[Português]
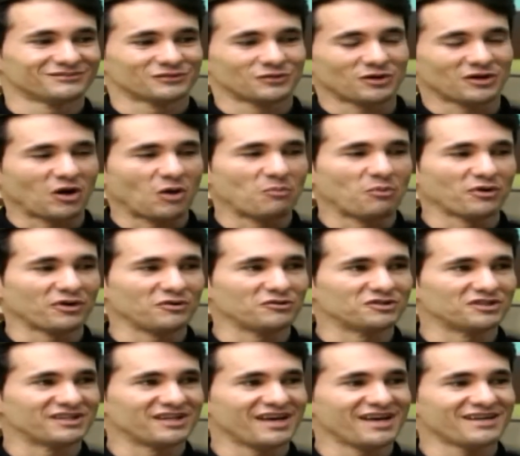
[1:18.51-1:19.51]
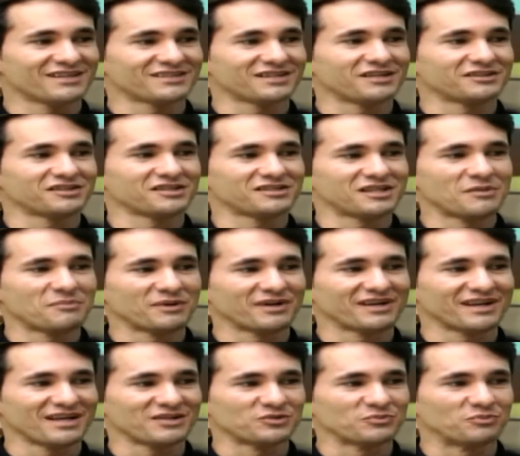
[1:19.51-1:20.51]
trocar um pouquinho de ideia. Assim, a gente sempre
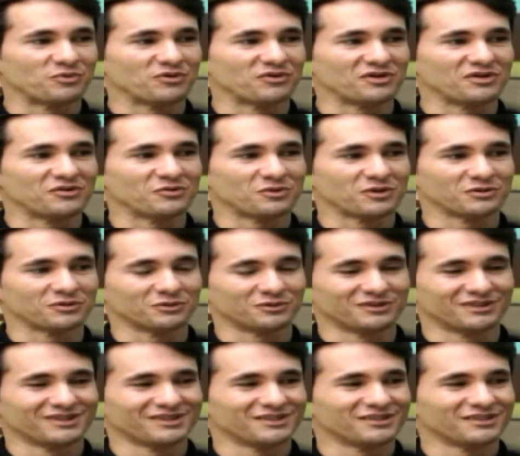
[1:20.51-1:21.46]
cresce um pouquinho quando